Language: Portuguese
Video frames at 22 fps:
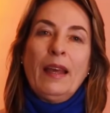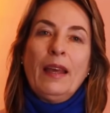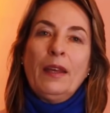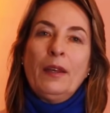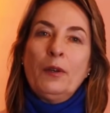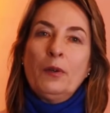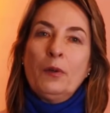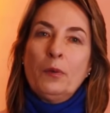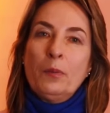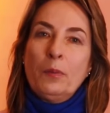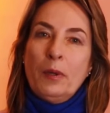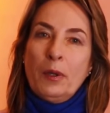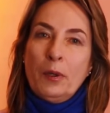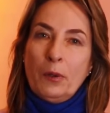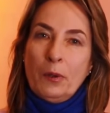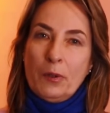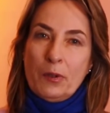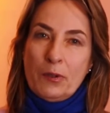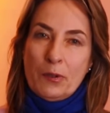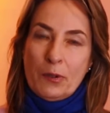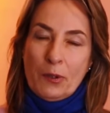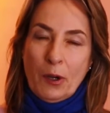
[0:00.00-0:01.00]
e o
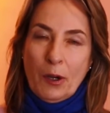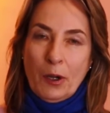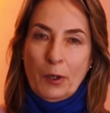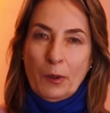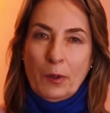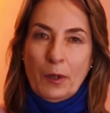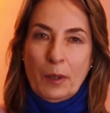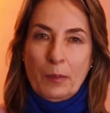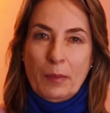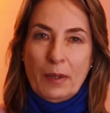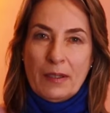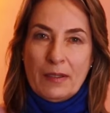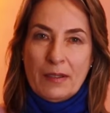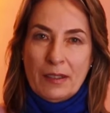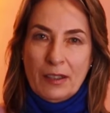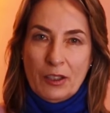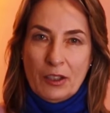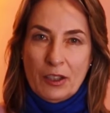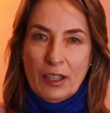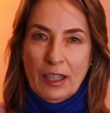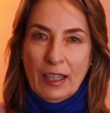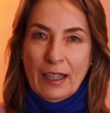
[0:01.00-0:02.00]
meu histórico é
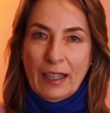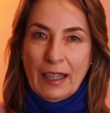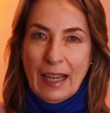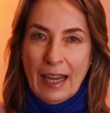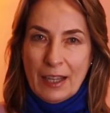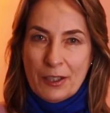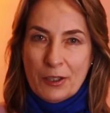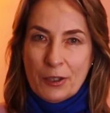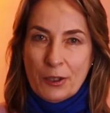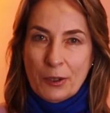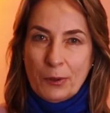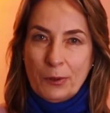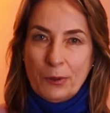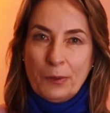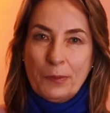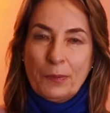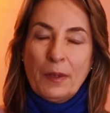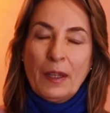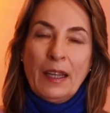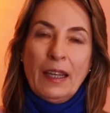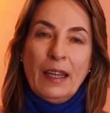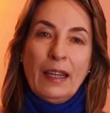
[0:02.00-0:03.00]
bastante eclético,